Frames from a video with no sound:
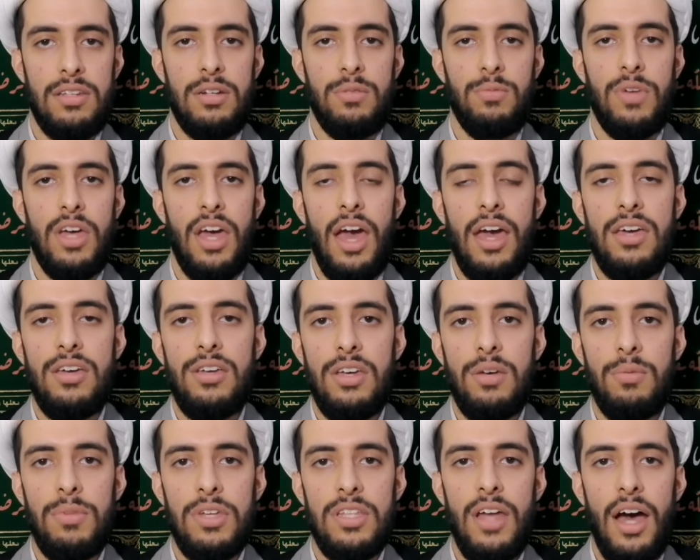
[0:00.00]

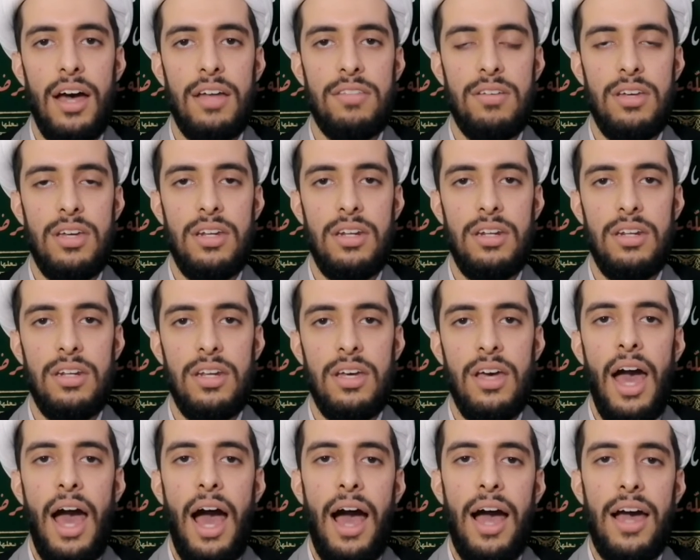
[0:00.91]
بأي بدعة
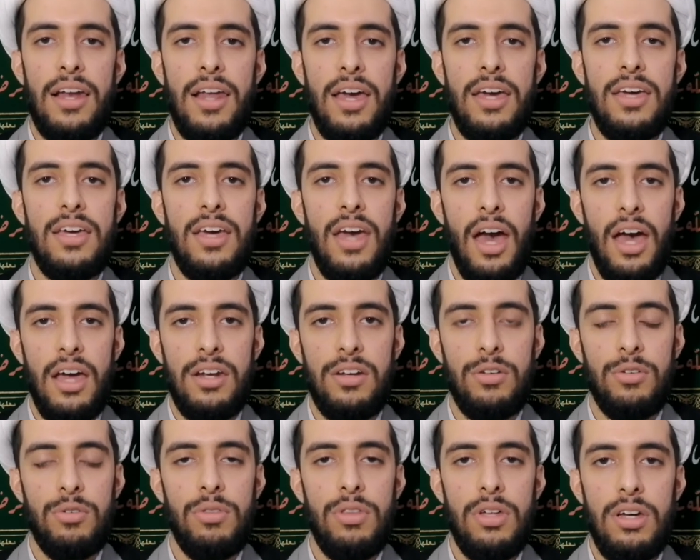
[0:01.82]
عليه
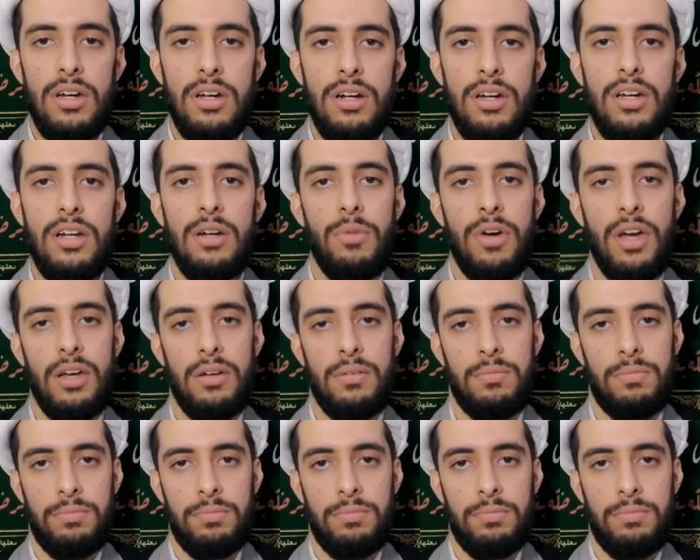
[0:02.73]
أن يظهر علمه